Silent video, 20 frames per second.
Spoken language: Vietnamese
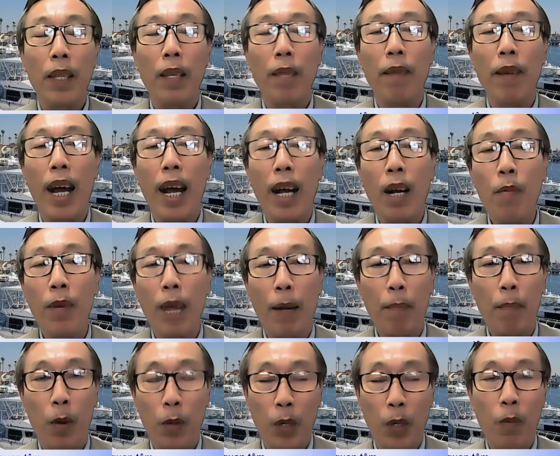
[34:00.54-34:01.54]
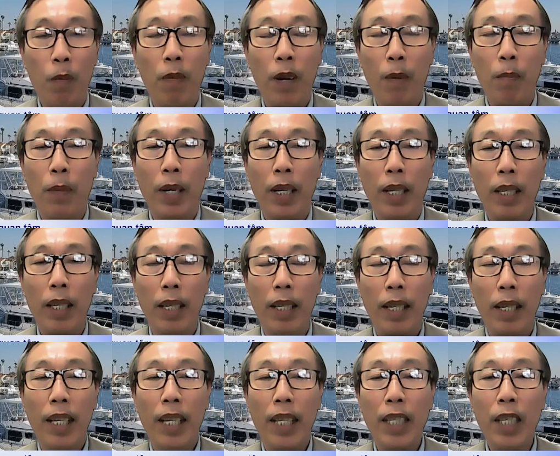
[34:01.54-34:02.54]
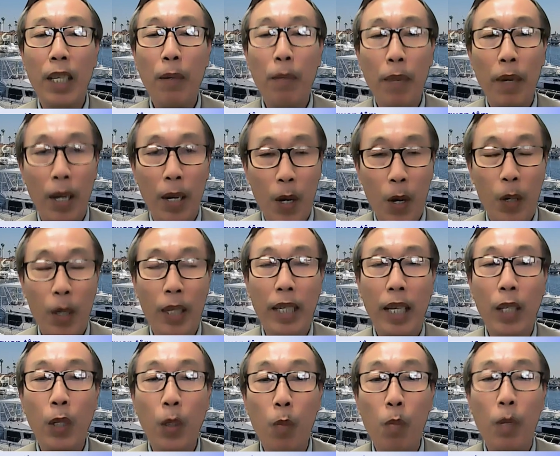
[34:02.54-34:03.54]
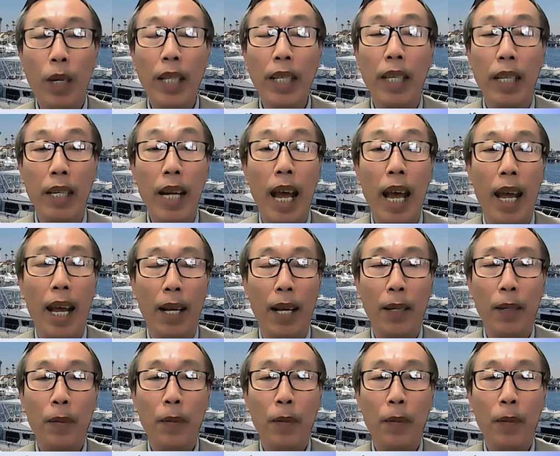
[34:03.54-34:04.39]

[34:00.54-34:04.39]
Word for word: và không gặp Bộ trưởng phòng Mỹ nhưng mà rồi sẽ dùng cái diễn đàn